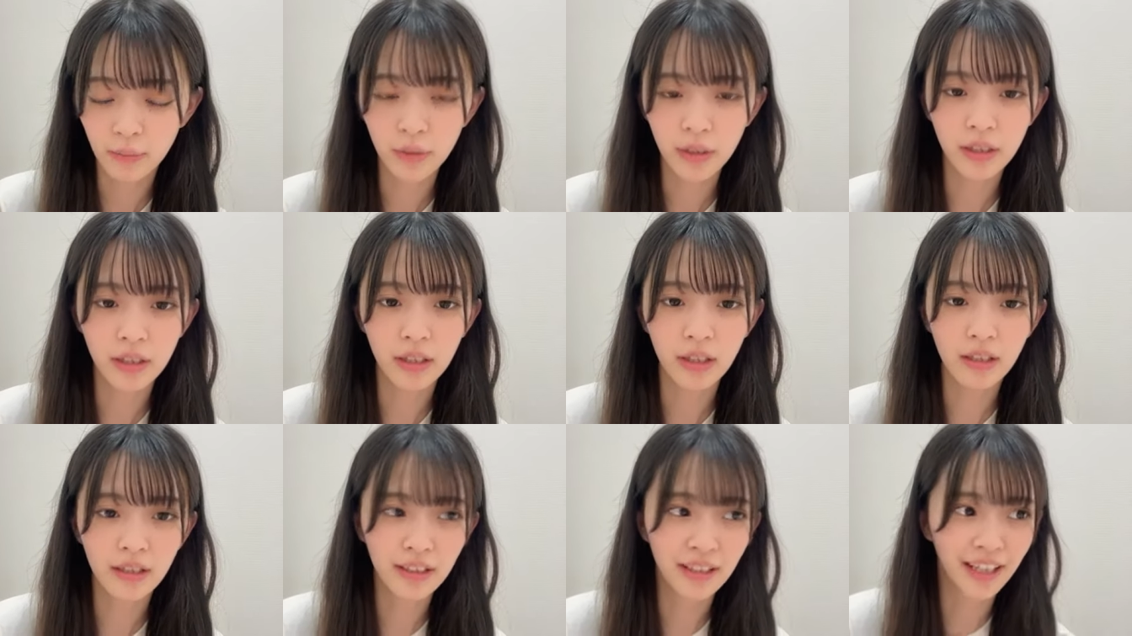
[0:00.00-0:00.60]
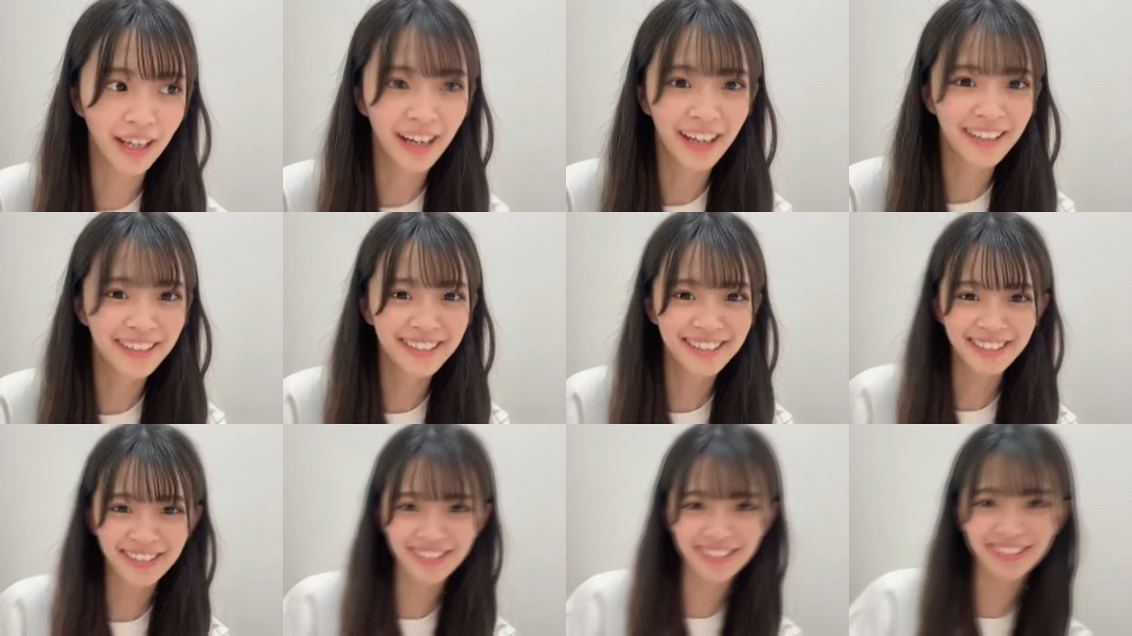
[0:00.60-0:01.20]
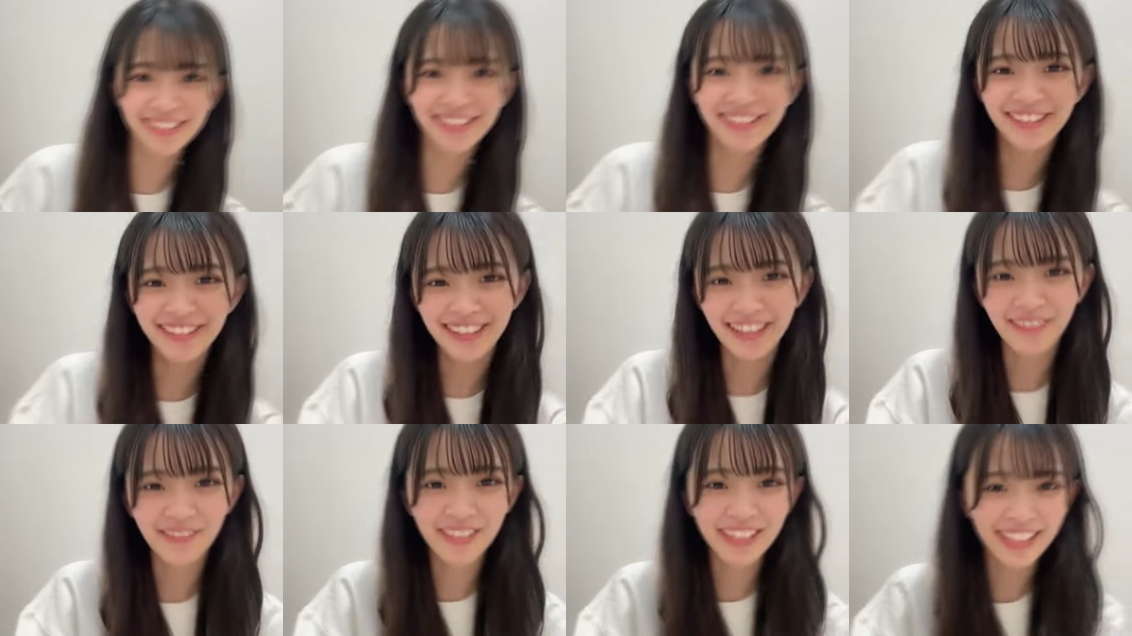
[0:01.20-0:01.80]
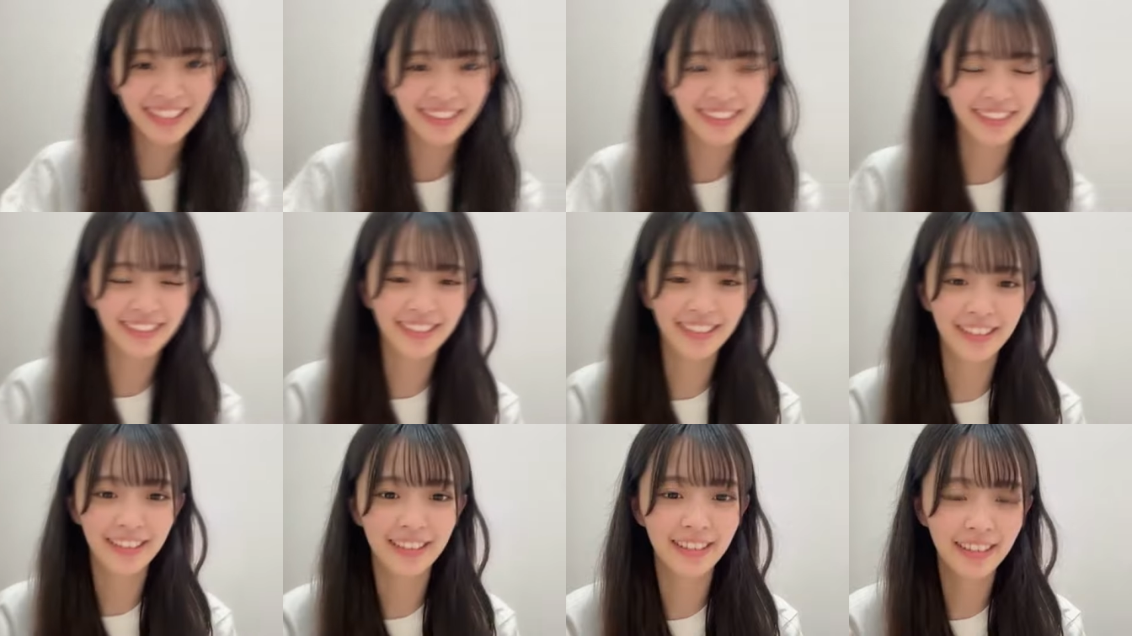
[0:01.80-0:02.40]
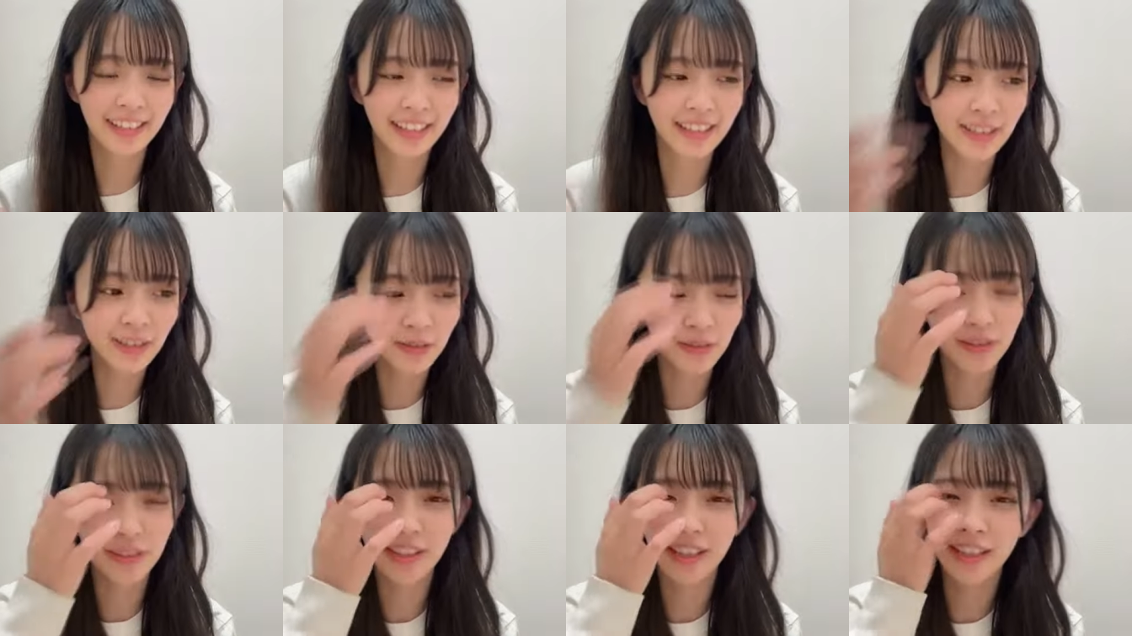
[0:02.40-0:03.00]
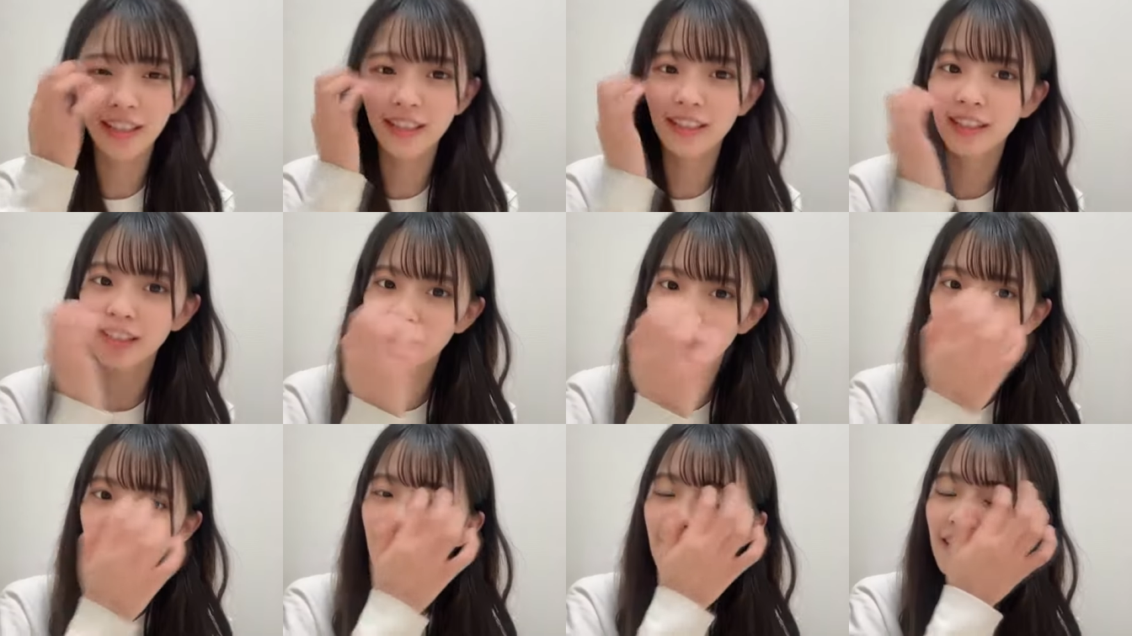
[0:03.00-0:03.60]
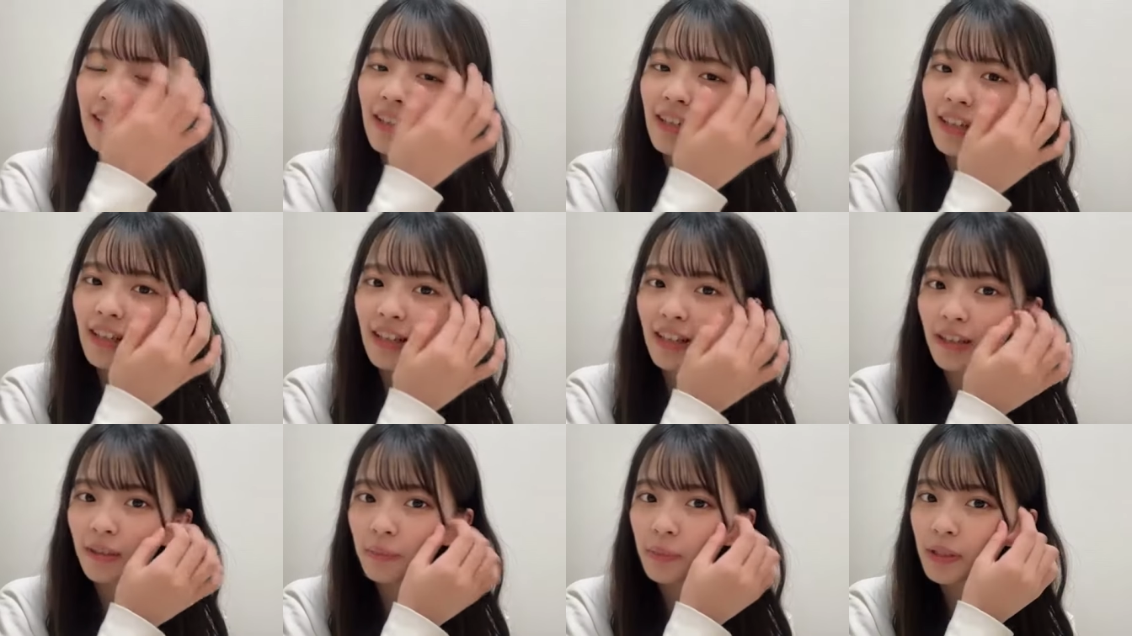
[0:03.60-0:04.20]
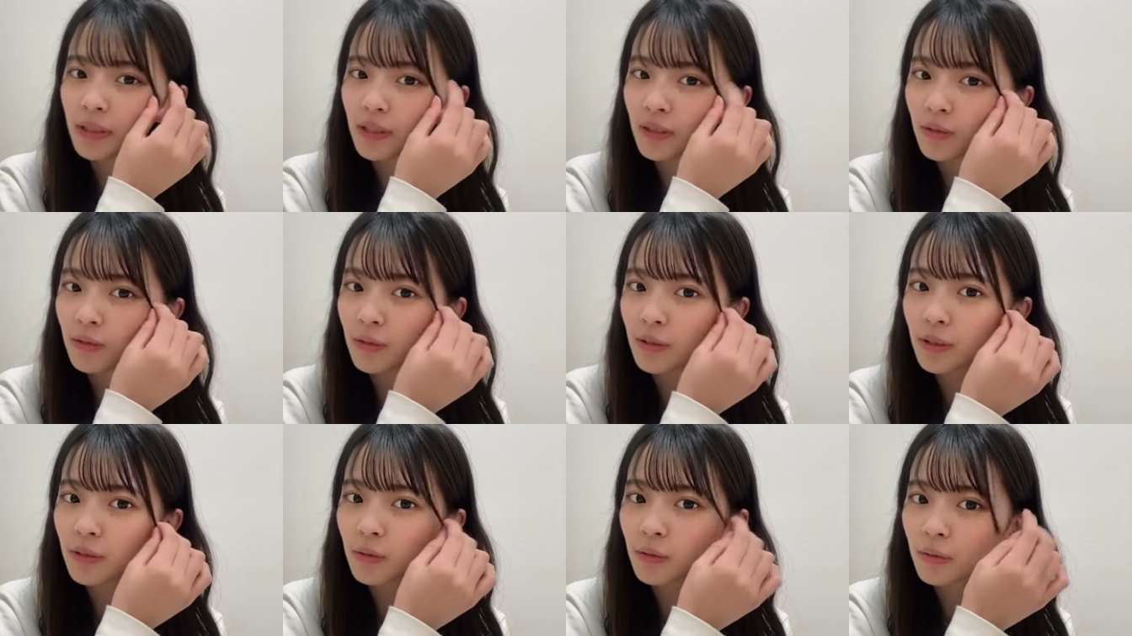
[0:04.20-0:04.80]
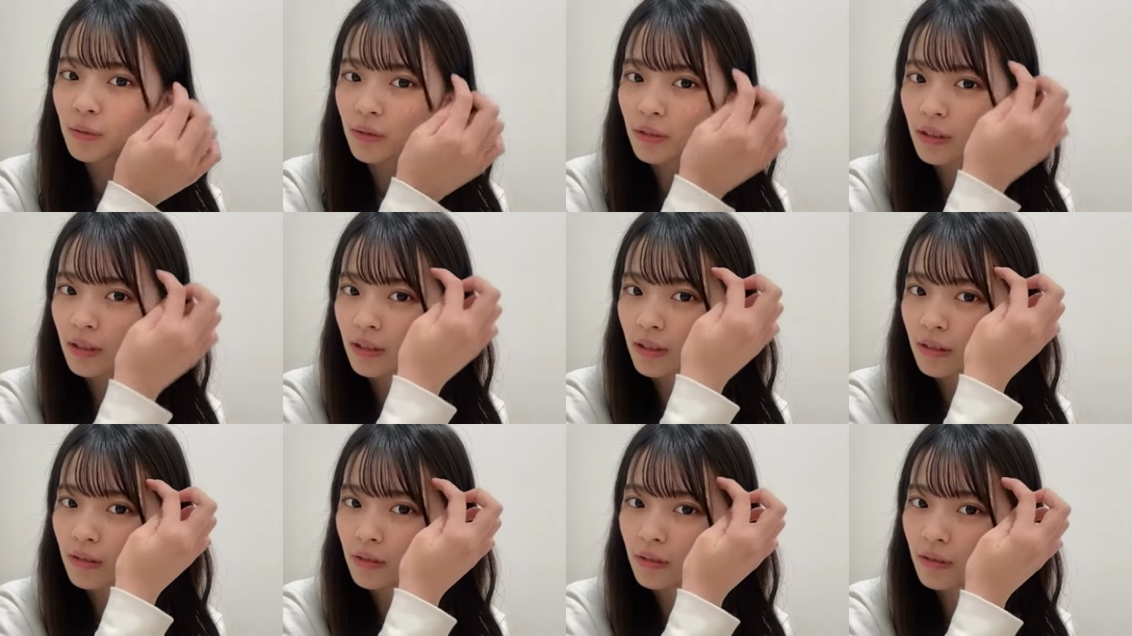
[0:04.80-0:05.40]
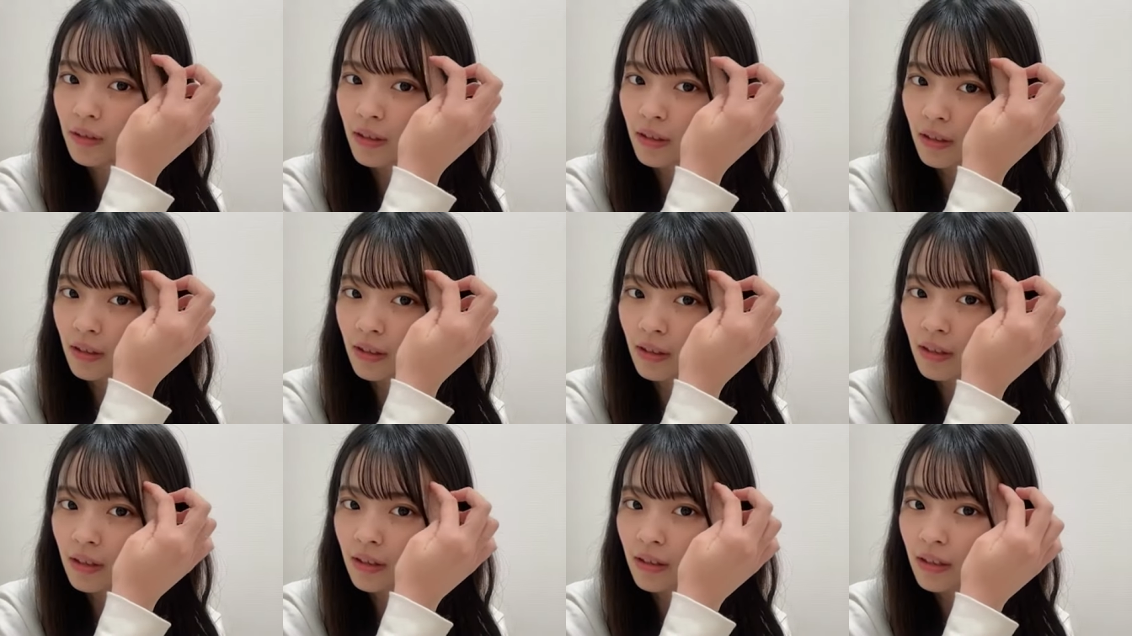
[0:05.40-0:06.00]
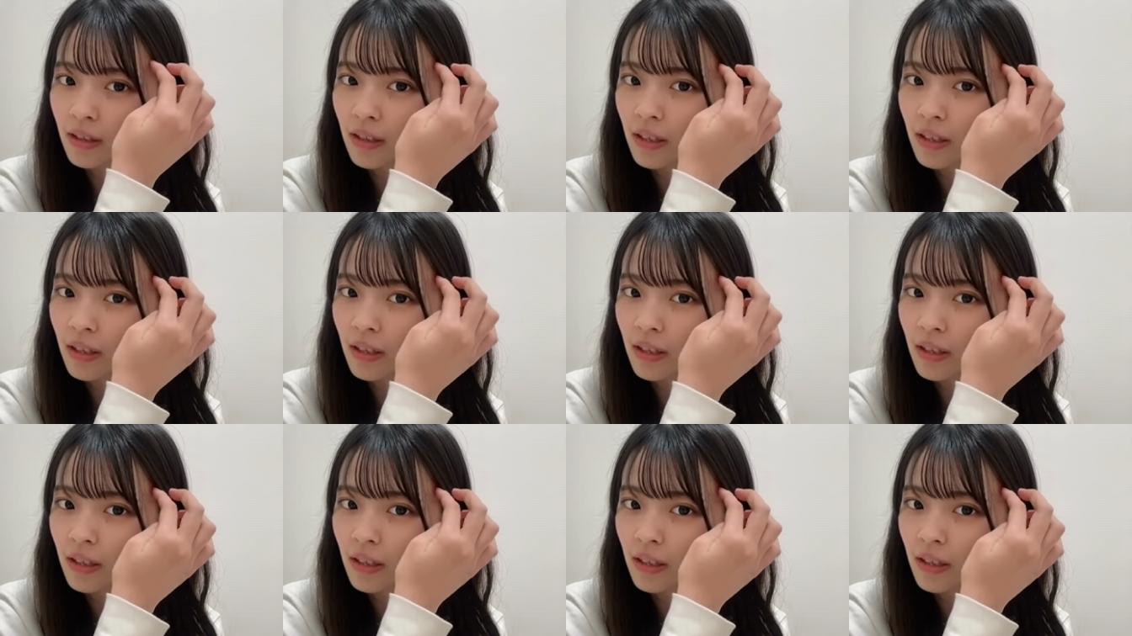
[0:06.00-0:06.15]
辞めたいや卒業辞めたっていうか退職されて別のお仕事されるから